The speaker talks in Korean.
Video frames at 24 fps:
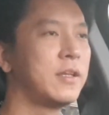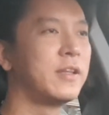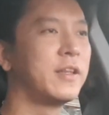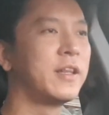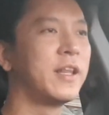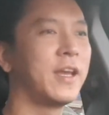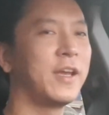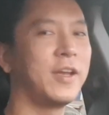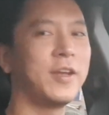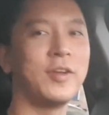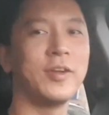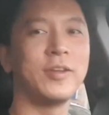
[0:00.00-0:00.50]

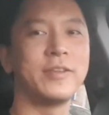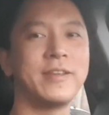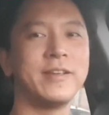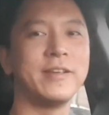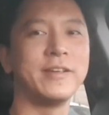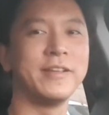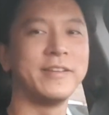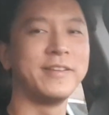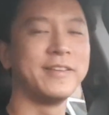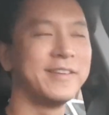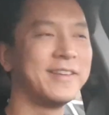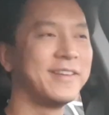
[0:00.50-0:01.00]
근데
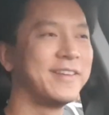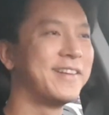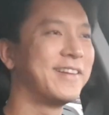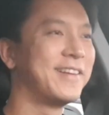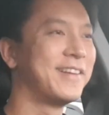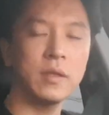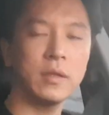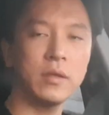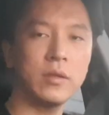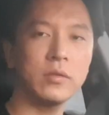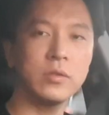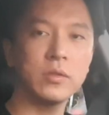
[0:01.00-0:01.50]
여튼
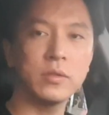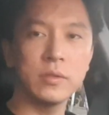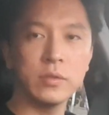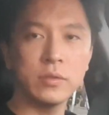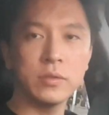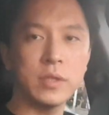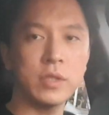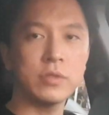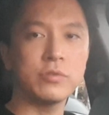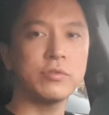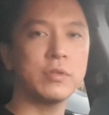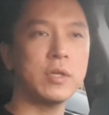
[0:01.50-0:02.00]
여튼
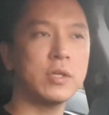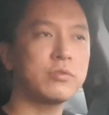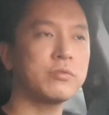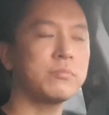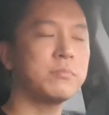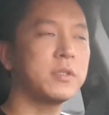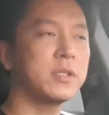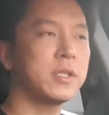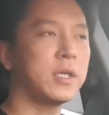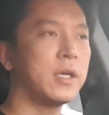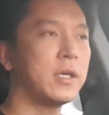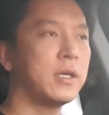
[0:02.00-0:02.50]
그거 대출
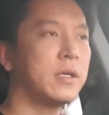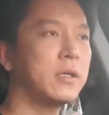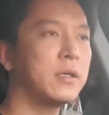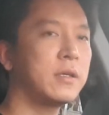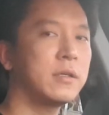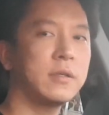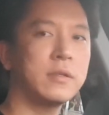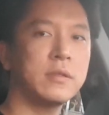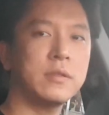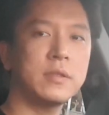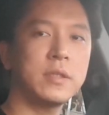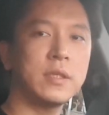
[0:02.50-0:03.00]
해줍니다
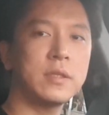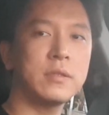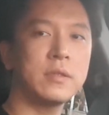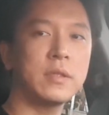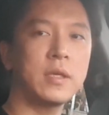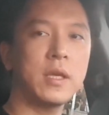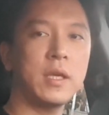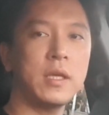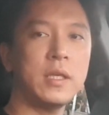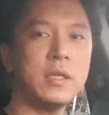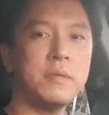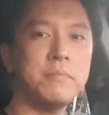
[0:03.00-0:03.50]
근데
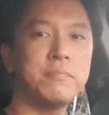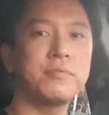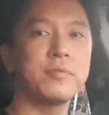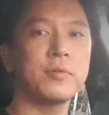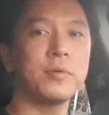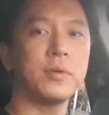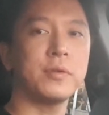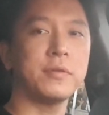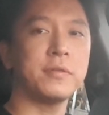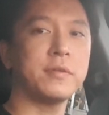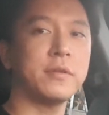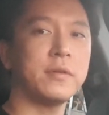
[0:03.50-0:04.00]
그게
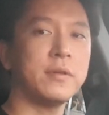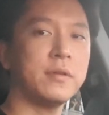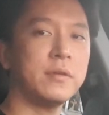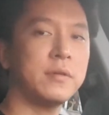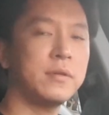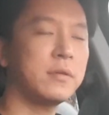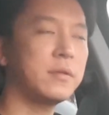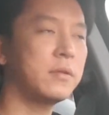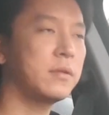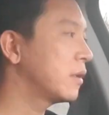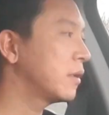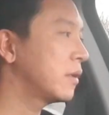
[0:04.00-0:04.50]
2%였어요
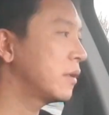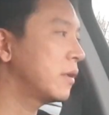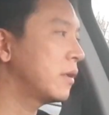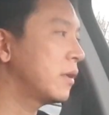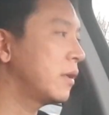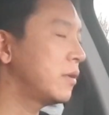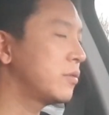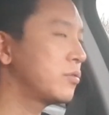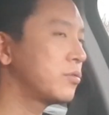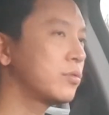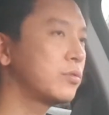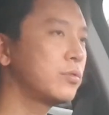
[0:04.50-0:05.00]

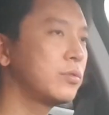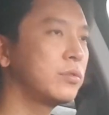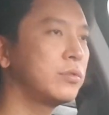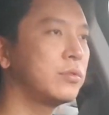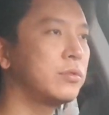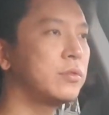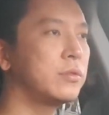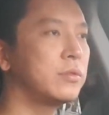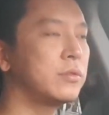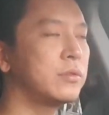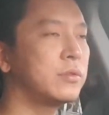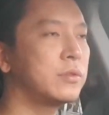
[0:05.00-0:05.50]

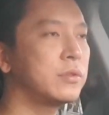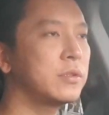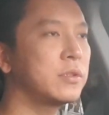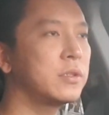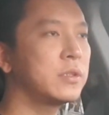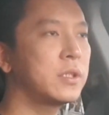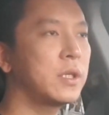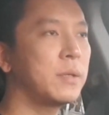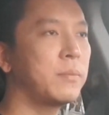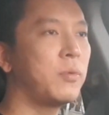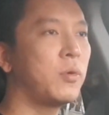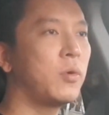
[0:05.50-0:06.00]
그래가지고
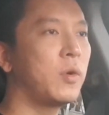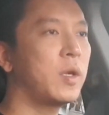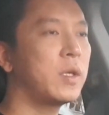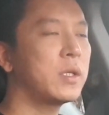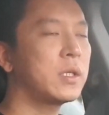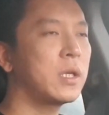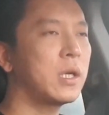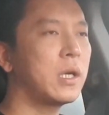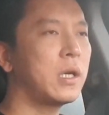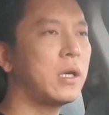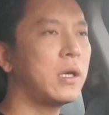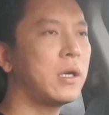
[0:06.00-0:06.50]
그때 뭐
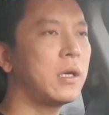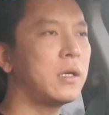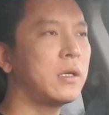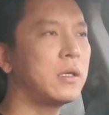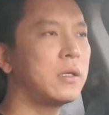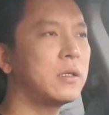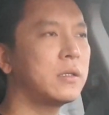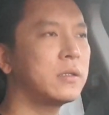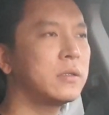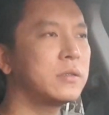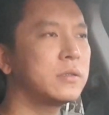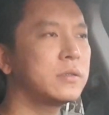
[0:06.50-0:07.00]

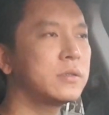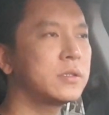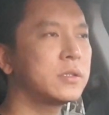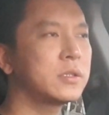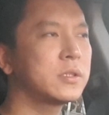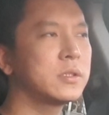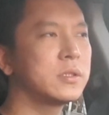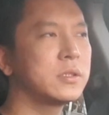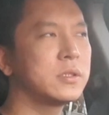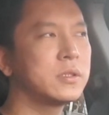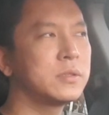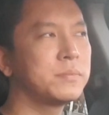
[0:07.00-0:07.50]
했냐
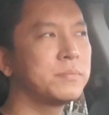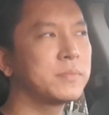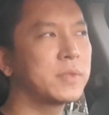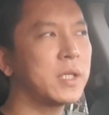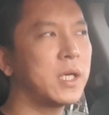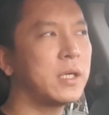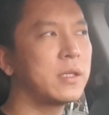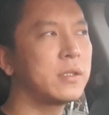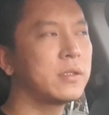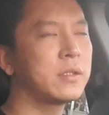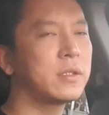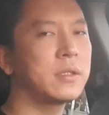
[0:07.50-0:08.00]
지금
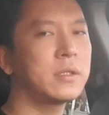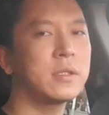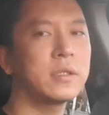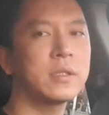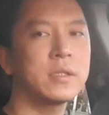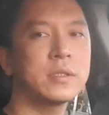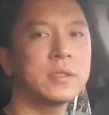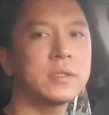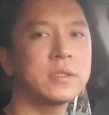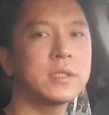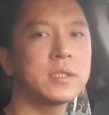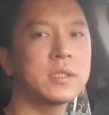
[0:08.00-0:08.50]
가는
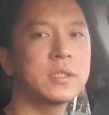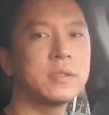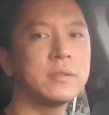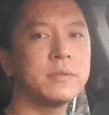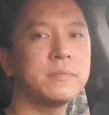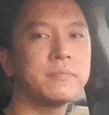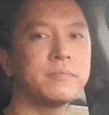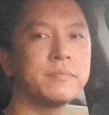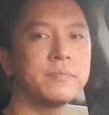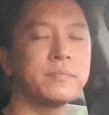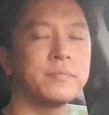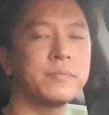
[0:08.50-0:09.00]

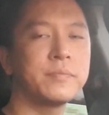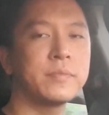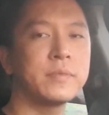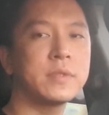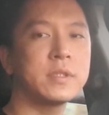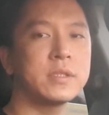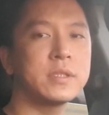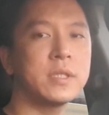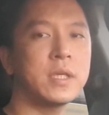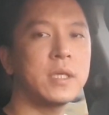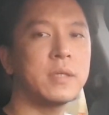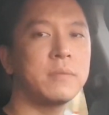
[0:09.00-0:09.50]
지금
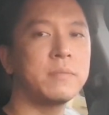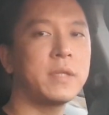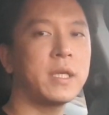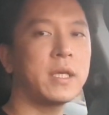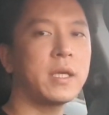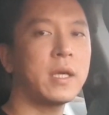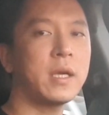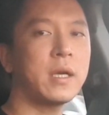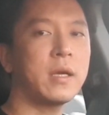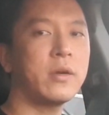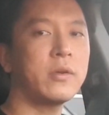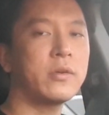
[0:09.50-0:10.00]
이제
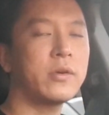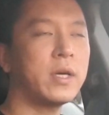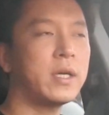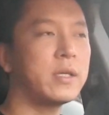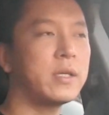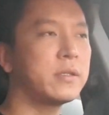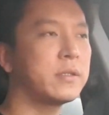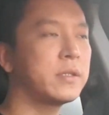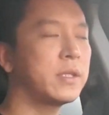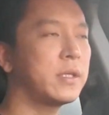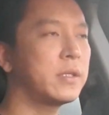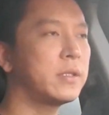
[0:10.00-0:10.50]
임대계약 하러
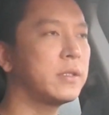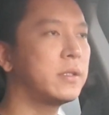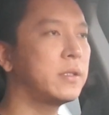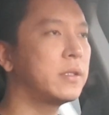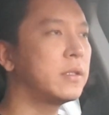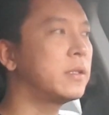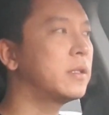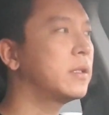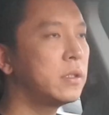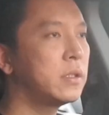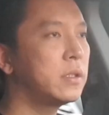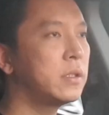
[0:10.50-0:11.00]
가는
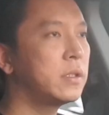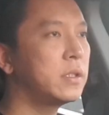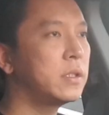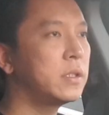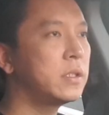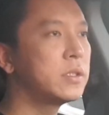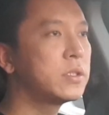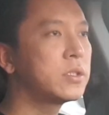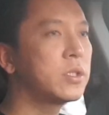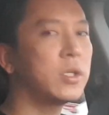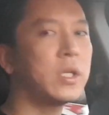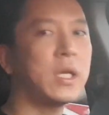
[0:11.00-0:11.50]
데는
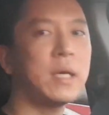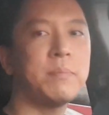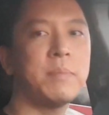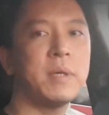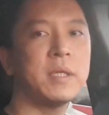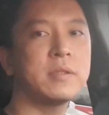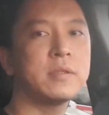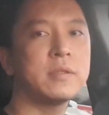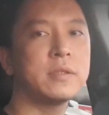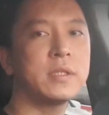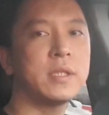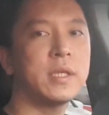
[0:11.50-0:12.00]
인천
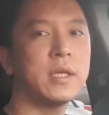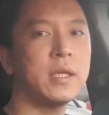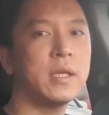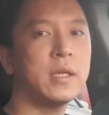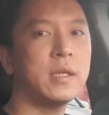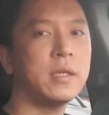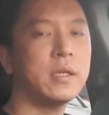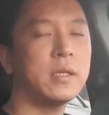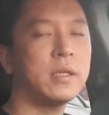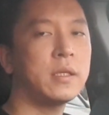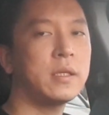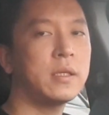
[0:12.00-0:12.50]

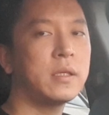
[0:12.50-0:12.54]
아파트인데